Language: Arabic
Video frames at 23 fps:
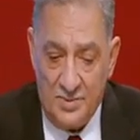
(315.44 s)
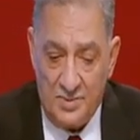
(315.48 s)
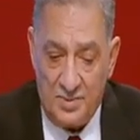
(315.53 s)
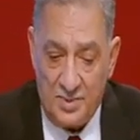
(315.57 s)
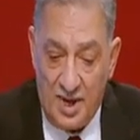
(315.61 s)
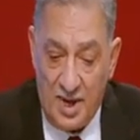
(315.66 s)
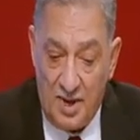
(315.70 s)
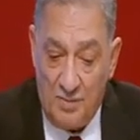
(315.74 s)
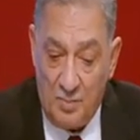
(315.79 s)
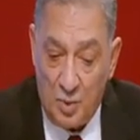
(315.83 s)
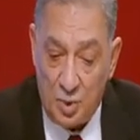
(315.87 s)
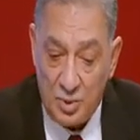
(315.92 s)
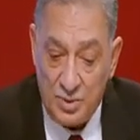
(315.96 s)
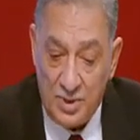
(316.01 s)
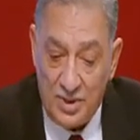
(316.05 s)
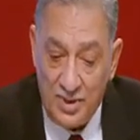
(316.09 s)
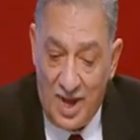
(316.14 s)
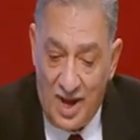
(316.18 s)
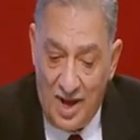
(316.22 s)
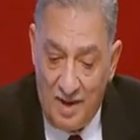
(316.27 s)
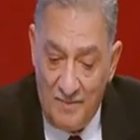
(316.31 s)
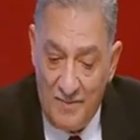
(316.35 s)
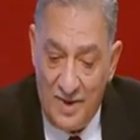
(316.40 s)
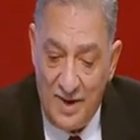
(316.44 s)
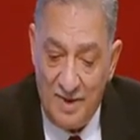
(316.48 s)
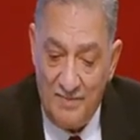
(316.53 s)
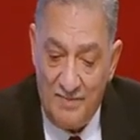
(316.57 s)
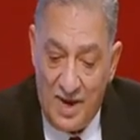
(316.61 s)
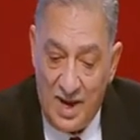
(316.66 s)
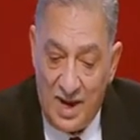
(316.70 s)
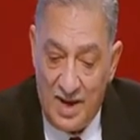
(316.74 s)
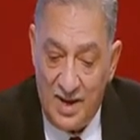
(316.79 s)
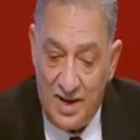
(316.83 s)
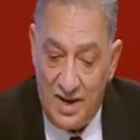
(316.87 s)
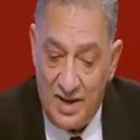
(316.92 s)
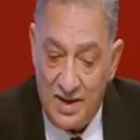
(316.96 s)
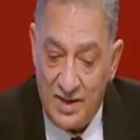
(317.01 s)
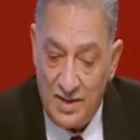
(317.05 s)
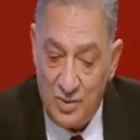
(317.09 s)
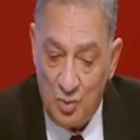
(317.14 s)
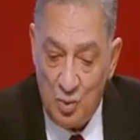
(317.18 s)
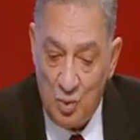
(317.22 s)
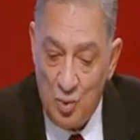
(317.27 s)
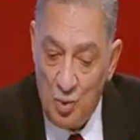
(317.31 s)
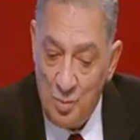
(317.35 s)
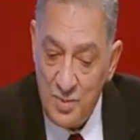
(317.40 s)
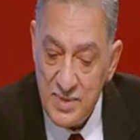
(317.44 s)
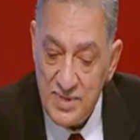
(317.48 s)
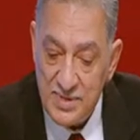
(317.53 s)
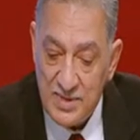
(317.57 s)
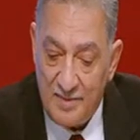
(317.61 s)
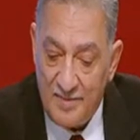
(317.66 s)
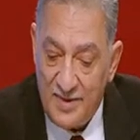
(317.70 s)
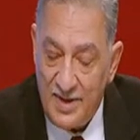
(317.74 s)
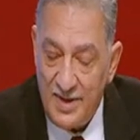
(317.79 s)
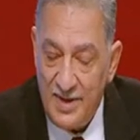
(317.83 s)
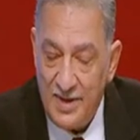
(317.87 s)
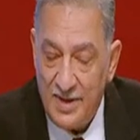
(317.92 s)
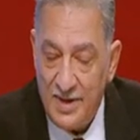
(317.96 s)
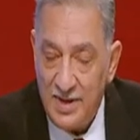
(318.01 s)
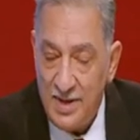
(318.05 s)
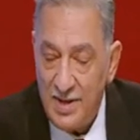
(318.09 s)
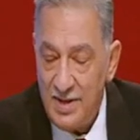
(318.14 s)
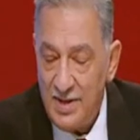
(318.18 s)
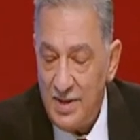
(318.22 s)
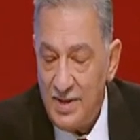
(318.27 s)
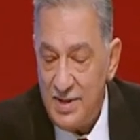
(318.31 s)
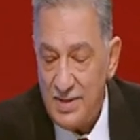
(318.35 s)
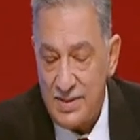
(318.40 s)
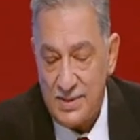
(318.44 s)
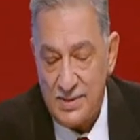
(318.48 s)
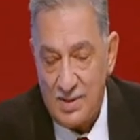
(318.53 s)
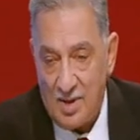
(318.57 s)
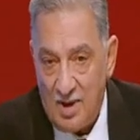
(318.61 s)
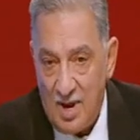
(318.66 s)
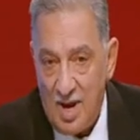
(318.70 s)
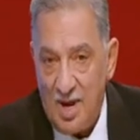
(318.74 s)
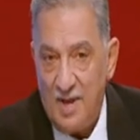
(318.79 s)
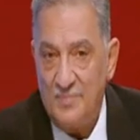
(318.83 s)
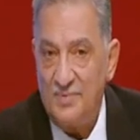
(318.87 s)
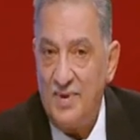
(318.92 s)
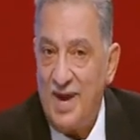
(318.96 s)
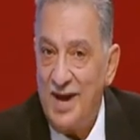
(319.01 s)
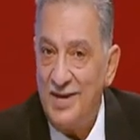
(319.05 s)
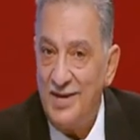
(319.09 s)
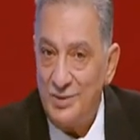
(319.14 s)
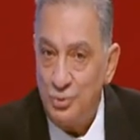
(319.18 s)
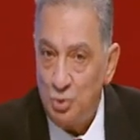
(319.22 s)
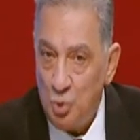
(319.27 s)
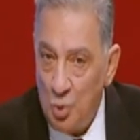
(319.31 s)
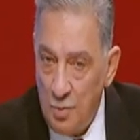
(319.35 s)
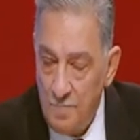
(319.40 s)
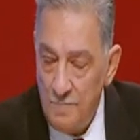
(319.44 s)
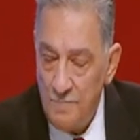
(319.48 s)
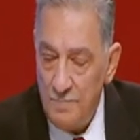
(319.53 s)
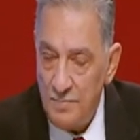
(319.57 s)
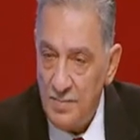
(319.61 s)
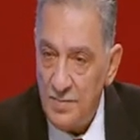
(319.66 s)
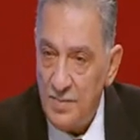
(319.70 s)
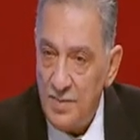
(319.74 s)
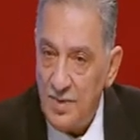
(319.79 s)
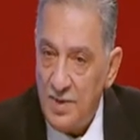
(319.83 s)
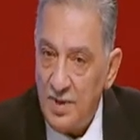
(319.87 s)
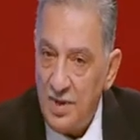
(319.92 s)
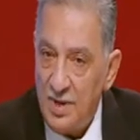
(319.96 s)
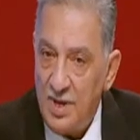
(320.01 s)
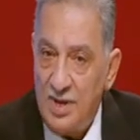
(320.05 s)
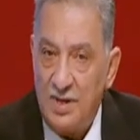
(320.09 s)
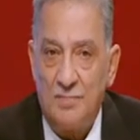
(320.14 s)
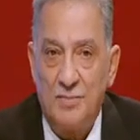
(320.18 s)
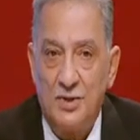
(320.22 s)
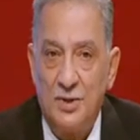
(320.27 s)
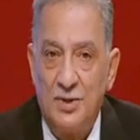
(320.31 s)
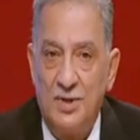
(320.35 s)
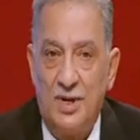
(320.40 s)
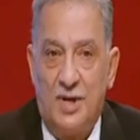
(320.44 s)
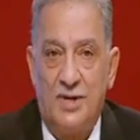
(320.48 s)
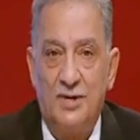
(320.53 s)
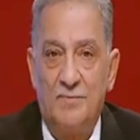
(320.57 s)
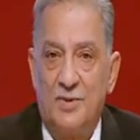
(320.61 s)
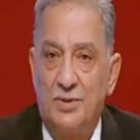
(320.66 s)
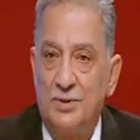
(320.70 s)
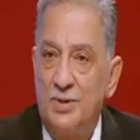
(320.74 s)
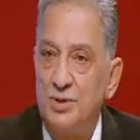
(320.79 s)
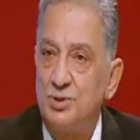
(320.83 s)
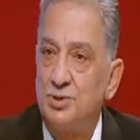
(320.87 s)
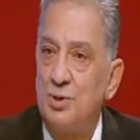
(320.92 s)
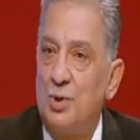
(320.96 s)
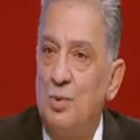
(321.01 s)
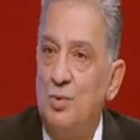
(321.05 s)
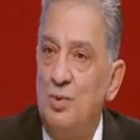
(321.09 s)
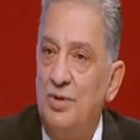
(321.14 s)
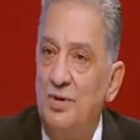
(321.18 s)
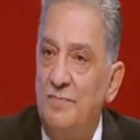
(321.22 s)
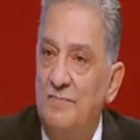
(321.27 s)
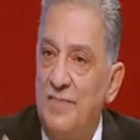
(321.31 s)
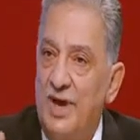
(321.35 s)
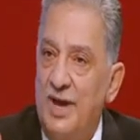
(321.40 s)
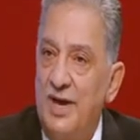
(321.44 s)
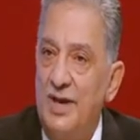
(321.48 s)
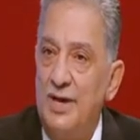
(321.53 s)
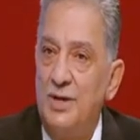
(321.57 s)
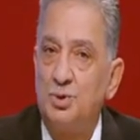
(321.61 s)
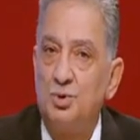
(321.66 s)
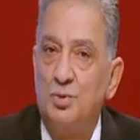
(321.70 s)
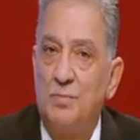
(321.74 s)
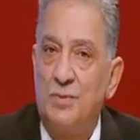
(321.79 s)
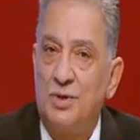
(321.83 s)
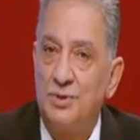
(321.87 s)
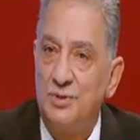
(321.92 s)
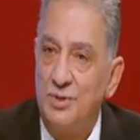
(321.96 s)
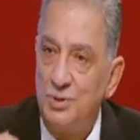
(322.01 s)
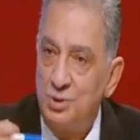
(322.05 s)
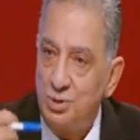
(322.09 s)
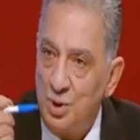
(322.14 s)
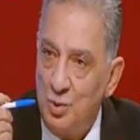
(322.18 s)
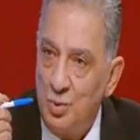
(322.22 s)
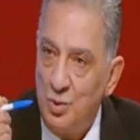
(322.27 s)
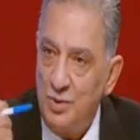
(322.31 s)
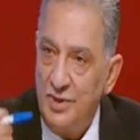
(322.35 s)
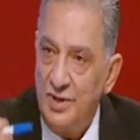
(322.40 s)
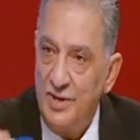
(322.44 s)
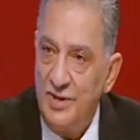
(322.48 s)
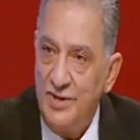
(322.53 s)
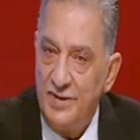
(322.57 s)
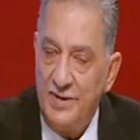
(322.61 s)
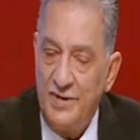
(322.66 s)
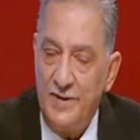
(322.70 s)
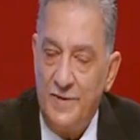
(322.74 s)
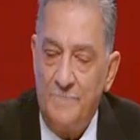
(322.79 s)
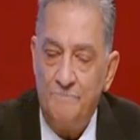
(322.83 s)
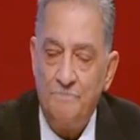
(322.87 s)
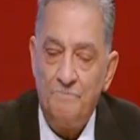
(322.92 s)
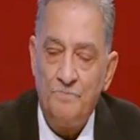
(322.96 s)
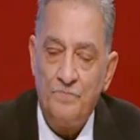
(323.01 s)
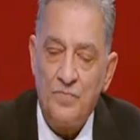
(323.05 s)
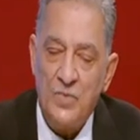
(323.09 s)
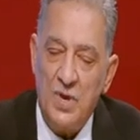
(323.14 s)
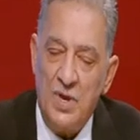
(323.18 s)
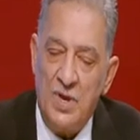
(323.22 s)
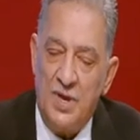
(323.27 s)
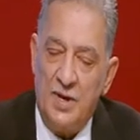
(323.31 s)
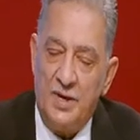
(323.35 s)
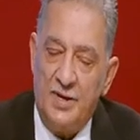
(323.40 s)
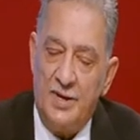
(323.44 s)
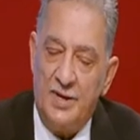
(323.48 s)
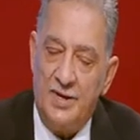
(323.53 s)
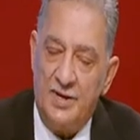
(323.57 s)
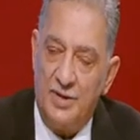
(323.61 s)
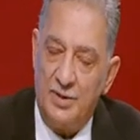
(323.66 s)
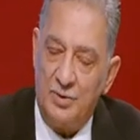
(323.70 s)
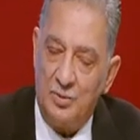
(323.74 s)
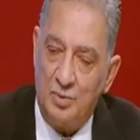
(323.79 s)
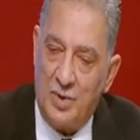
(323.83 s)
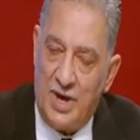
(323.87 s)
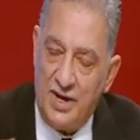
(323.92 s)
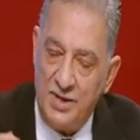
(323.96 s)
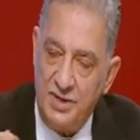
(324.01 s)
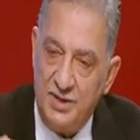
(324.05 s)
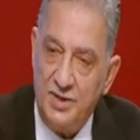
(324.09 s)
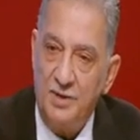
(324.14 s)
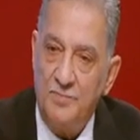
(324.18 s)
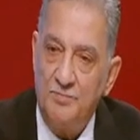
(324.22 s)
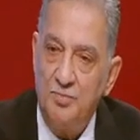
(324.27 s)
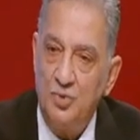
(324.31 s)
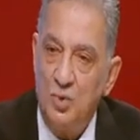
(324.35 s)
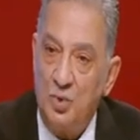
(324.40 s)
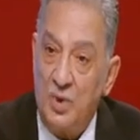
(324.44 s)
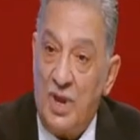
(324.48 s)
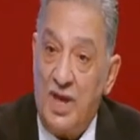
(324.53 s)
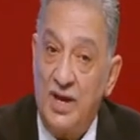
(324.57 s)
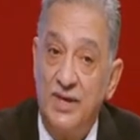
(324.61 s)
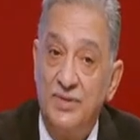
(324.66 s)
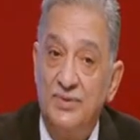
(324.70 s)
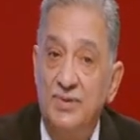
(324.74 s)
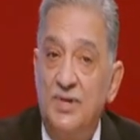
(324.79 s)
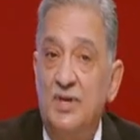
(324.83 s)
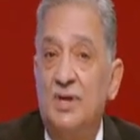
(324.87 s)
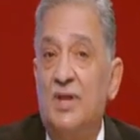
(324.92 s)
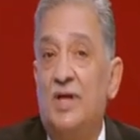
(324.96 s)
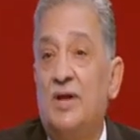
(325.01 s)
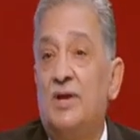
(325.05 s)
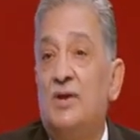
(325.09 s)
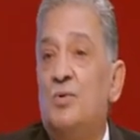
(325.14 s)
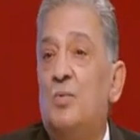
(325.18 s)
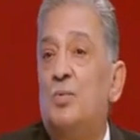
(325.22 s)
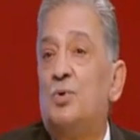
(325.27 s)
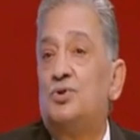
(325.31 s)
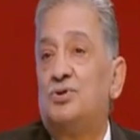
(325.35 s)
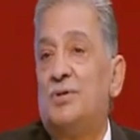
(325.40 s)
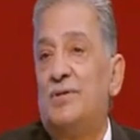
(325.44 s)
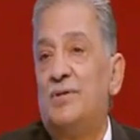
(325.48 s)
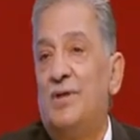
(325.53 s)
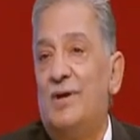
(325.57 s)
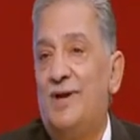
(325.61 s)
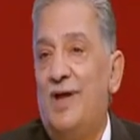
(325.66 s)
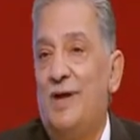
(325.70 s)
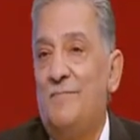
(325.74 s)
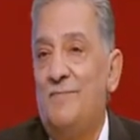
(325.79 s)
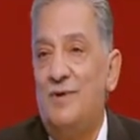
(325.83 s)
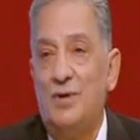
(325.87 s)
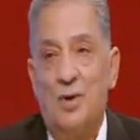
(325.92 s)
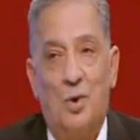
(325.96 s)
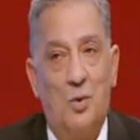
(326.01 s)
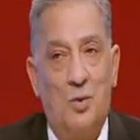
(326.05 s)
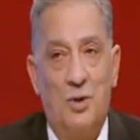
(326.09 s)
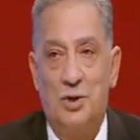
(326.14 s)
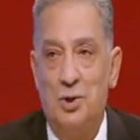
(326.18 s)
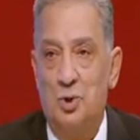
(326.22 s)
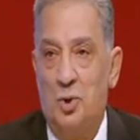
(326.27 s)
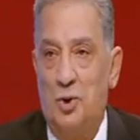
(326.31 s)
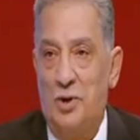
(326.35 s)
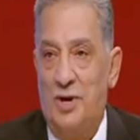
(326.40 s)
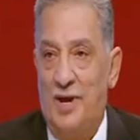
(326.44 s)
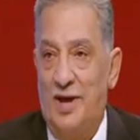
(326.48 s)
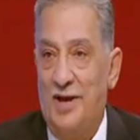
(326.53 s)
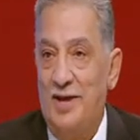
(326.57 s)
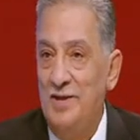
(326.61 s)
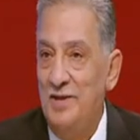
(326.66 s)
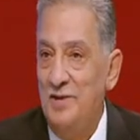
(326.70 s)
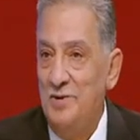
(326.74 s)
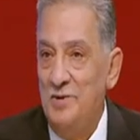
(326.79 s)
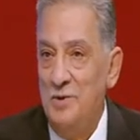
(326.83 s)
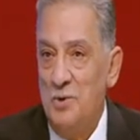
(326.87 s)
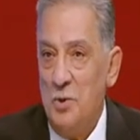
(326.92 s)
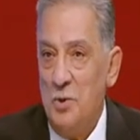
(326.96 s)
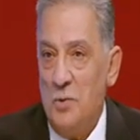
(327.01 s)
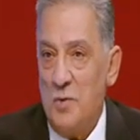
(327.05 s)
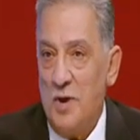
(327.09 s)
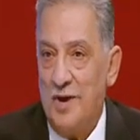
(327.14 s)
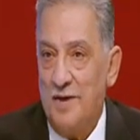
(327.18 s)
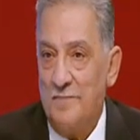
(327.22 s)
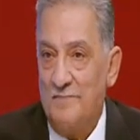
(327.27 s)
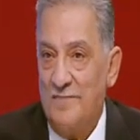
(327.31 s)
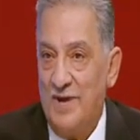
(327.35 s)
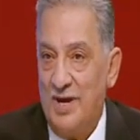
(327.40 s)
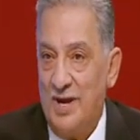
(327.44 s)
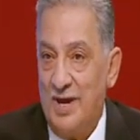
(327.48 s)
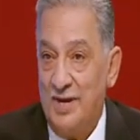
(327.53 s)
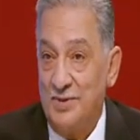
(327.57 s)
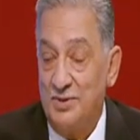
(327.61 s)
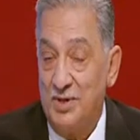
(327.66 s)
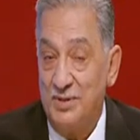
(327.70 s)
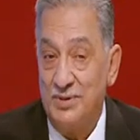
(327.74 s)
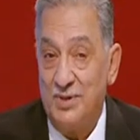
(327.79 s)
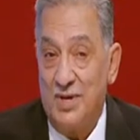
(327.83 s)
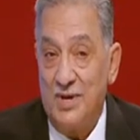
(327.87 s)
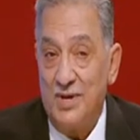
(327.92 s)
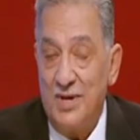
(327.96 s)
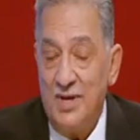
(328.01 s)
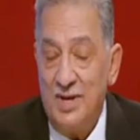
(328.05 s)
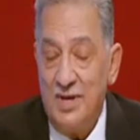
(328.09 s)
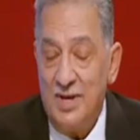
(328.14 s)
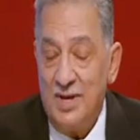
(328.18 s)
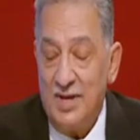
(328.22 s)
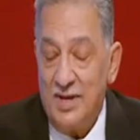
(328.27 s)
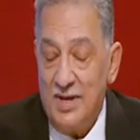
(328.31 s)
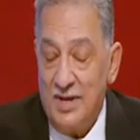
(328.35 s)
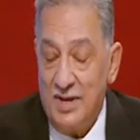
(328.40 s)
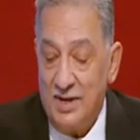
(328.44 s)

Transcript: فمرتضى عمل مع نجوم الزمالك الصراحه في حياتهم انا يعني ما رضيتش اقول المعاش وما رضيتش اقول انه عين ابنه والحاجات دي لان مرتضى اللي عامله هو اللي يقولها اه. واخد بال حضرتك م. اه.